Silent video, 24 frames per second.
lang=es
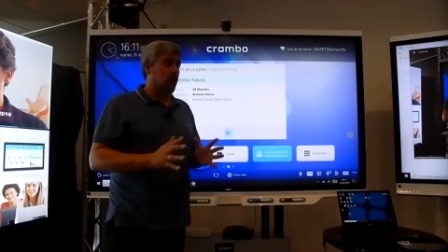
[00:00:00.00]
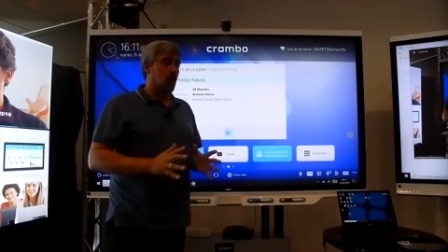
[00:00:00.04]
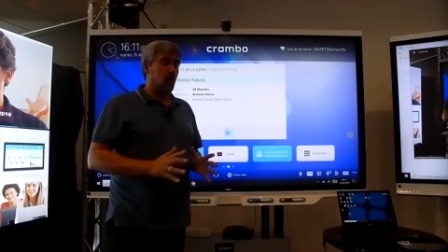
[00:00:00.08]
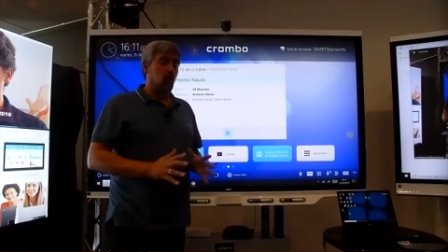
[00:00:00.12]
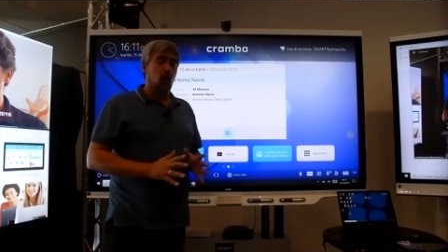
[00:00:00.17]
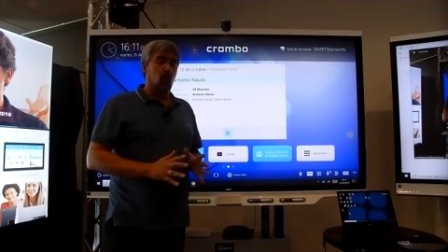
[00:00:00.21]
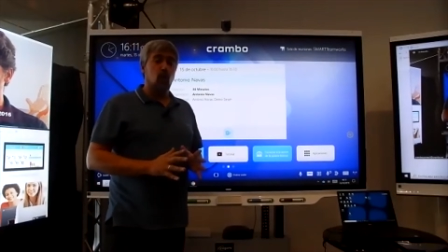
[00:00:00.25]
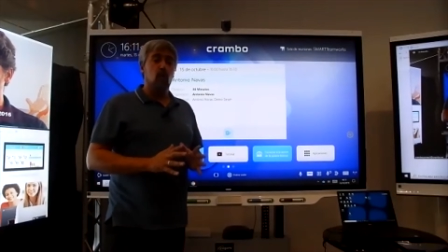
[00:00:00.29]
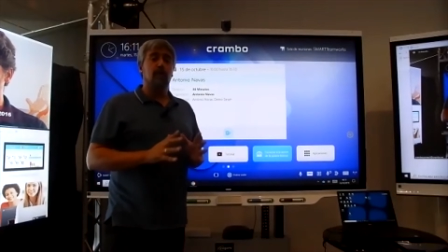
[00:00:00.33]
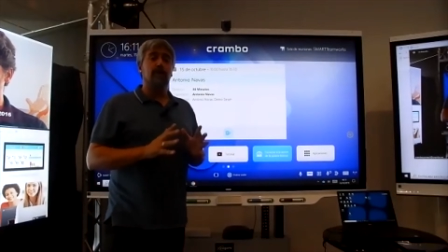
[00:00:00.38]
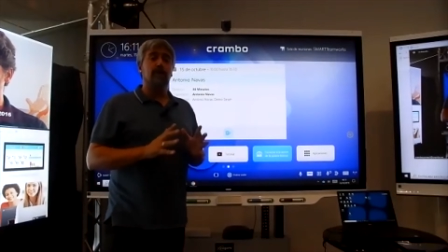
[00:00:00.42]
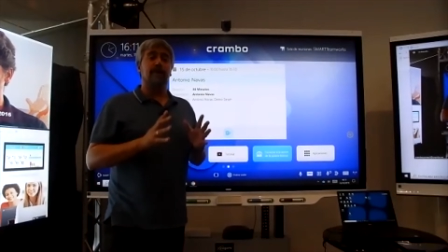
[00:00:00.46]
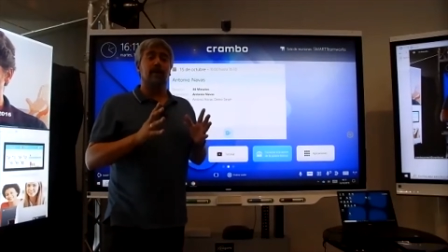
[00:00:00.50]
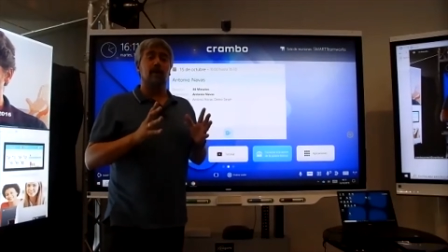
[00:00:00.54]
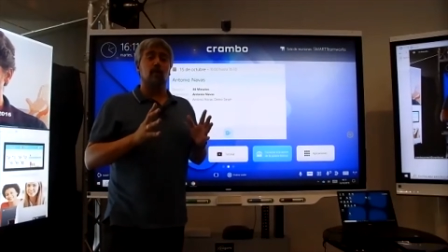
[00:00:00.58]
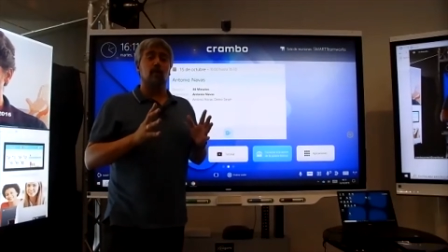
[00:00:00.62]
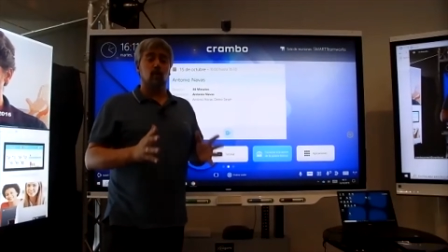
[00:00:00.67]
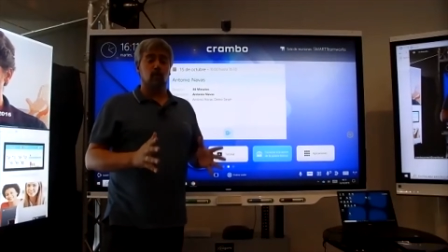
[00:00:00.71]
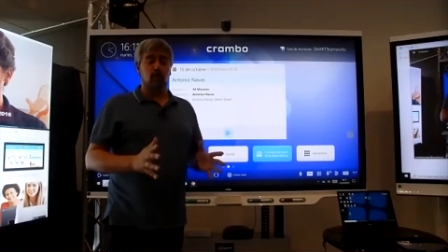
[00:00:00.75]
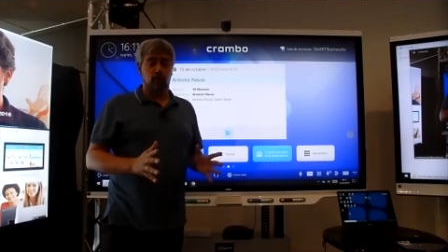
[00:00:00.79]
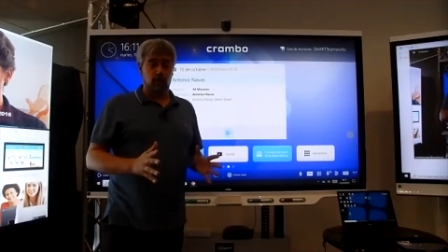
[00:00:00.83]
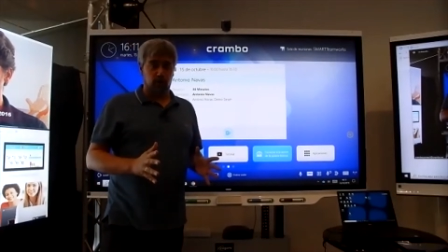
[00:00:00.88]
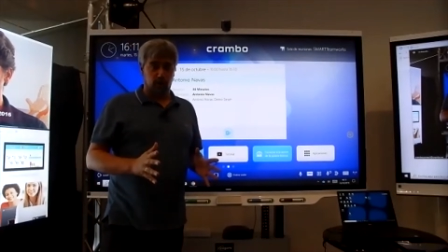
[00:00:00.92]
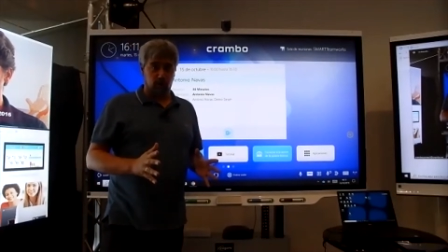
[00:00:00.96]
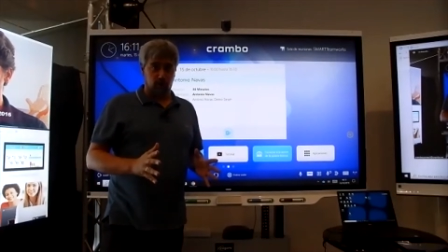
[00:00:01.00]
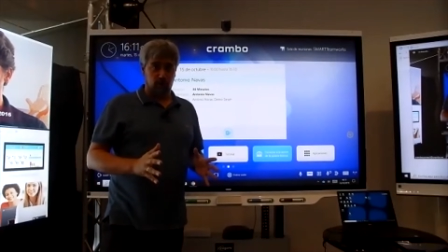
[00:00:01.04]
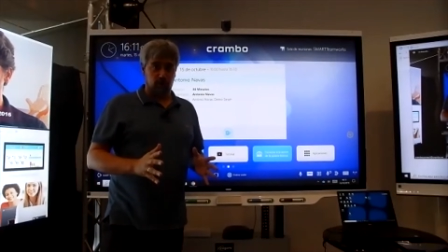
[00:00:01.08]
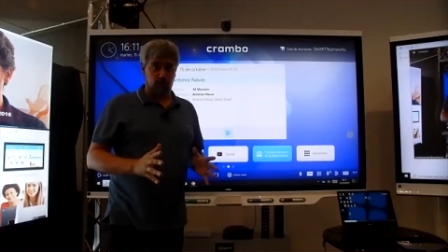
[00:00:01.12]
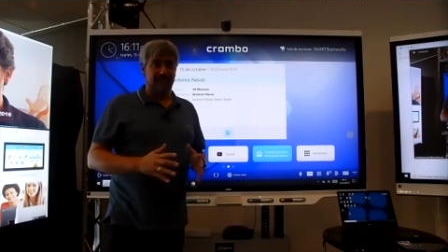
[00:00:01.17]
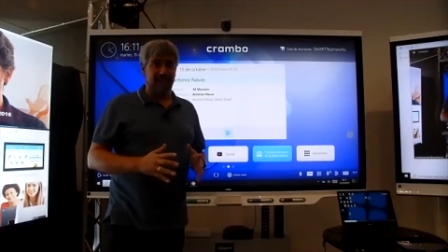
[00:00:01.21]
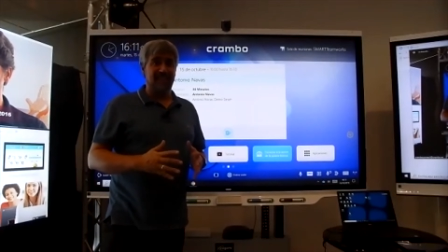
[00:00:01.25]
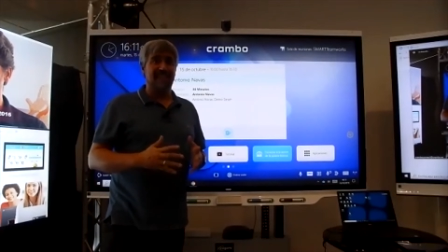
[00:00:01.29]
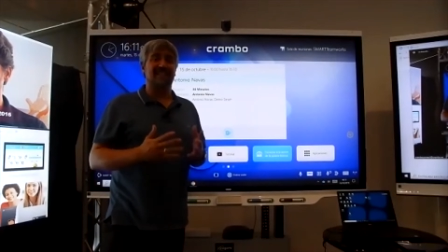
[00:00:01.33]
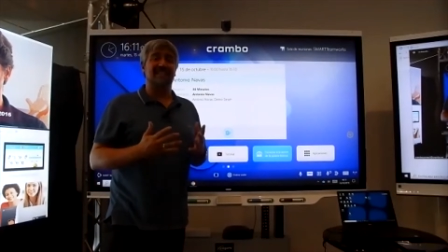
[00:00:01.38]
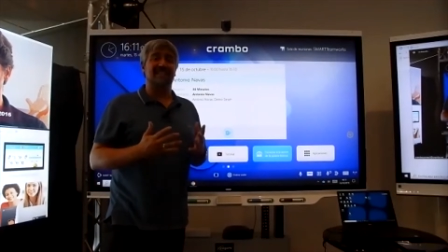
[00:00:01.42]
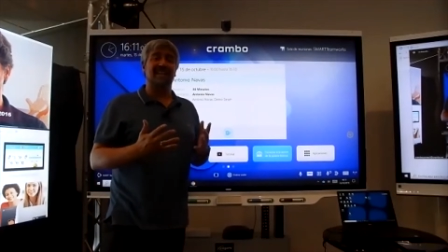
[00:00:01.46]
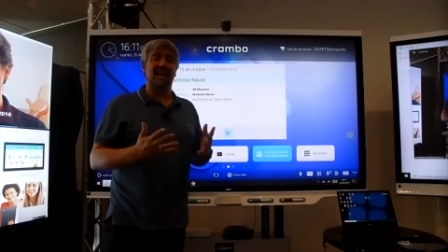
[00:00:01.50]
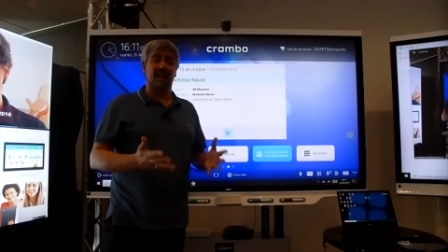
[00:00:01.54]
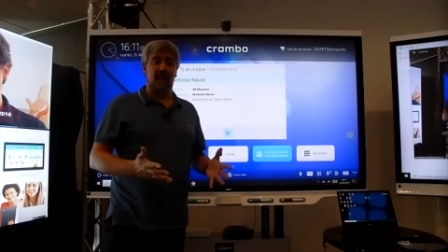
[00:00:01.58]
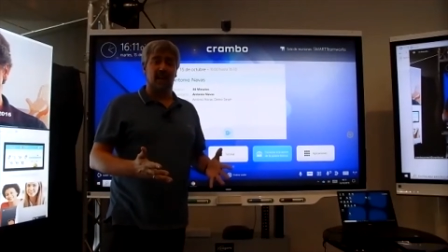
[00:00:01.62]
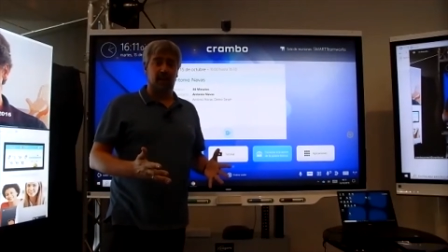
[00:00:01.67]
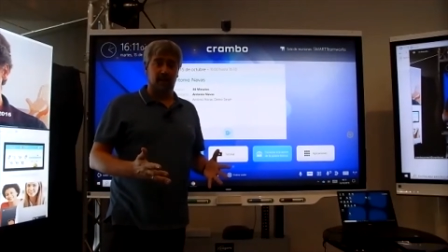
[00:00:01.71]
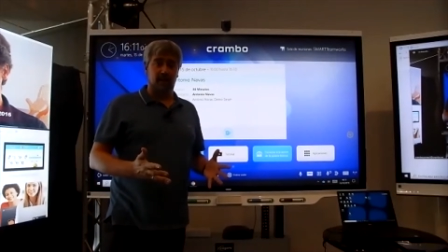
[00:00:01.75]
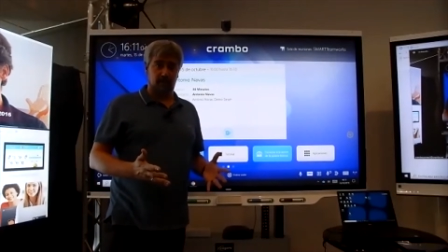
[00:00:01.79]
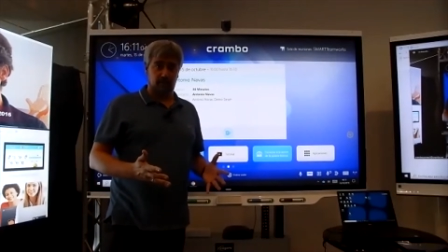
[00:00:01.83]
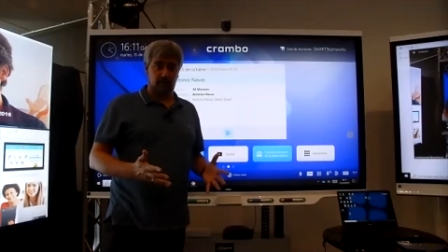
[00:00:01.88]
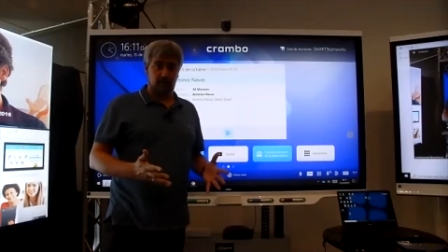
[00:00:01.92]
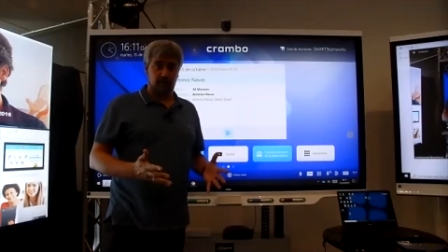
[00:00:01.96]
un recurso de sala
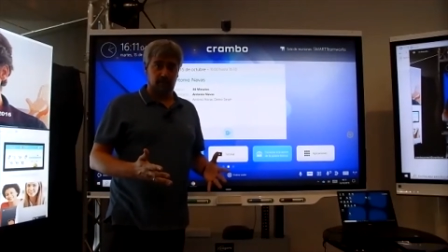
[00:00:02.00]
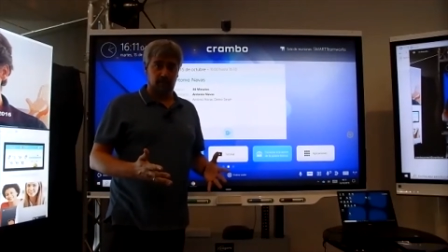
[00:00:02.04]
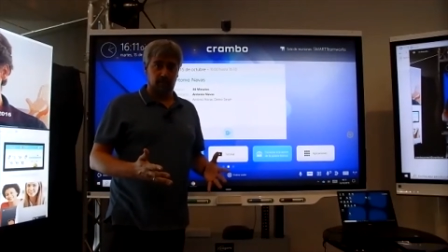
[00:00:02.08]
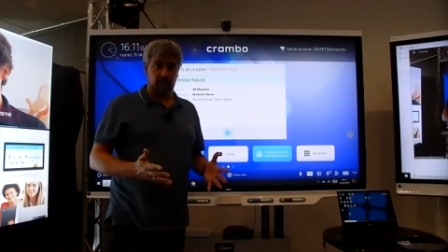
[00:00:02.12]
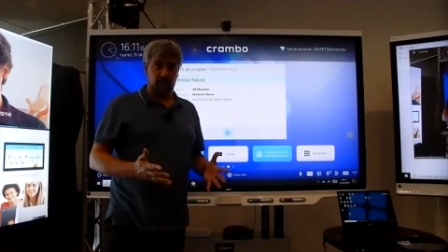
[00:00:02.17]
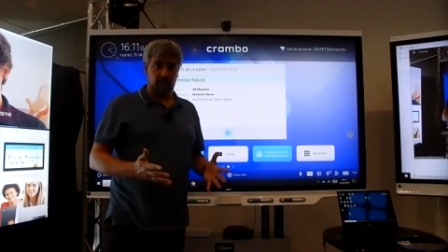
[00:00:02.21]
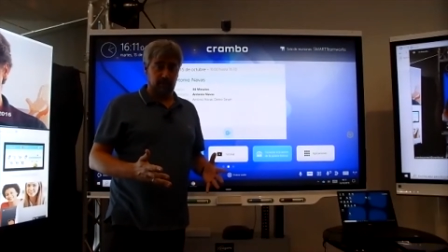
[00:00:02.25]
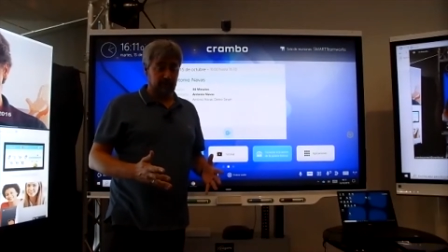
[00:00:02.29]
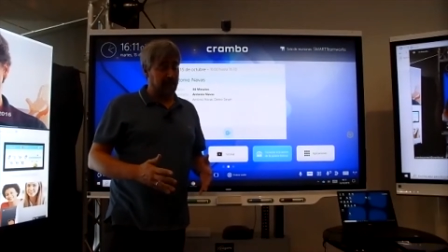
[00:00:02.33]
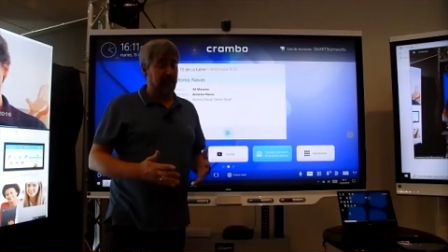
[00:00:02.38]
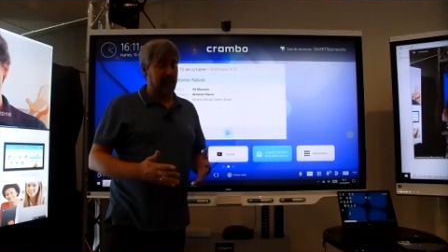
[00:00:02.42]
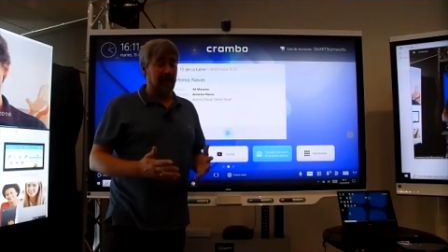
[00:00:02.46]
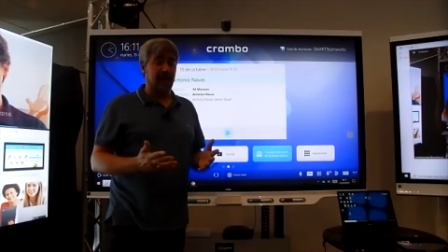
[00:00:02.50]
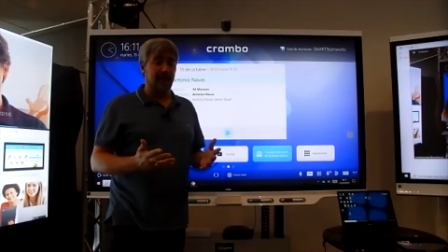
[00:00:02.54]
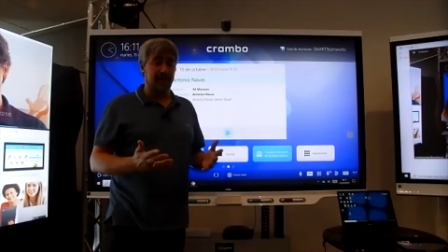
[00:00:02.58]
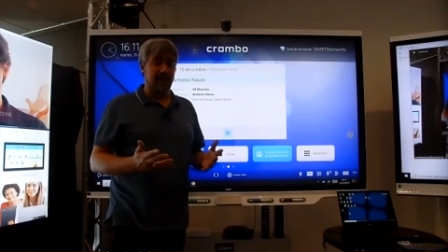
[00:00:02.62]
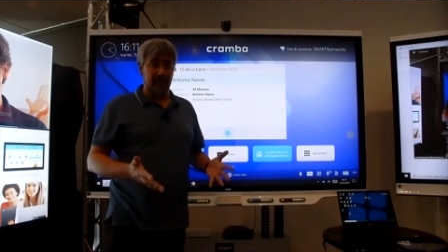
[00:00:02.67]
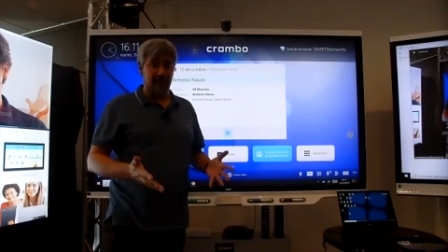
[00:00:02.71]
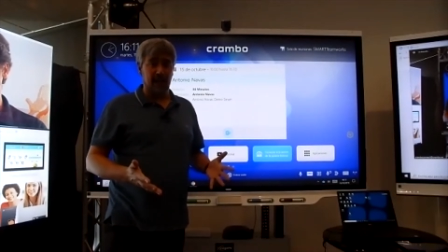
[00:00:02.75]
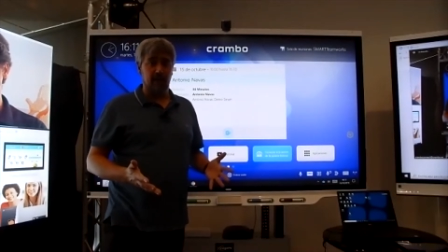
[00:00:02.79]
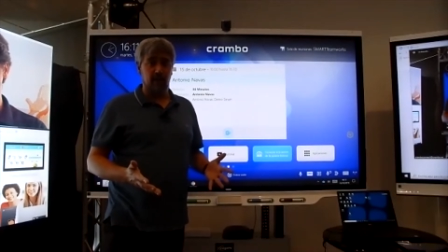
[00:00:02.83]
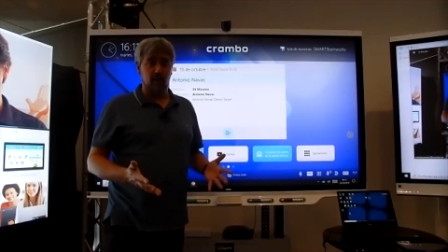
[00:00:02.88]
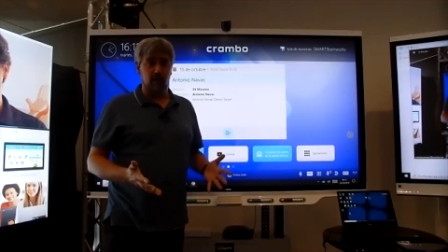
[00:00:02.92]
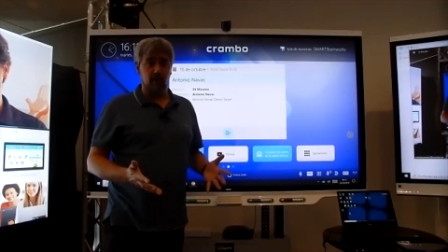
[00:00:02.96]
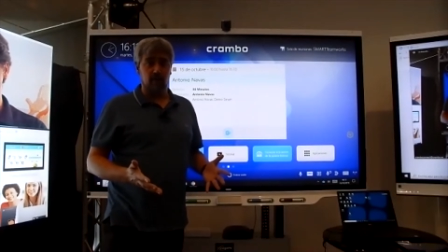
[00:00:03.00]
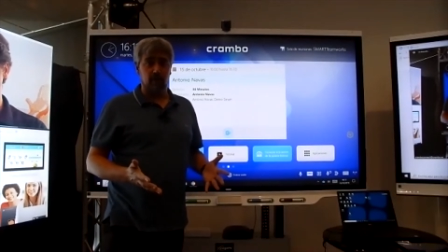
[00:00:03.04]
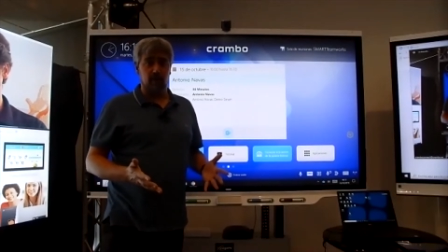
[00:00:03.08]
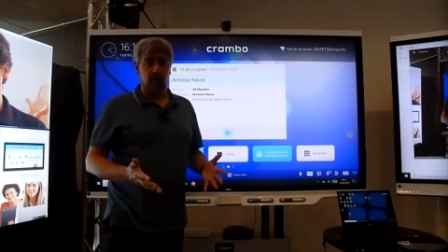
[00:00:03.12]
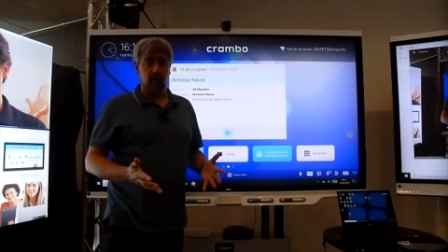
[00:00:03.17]
de calendario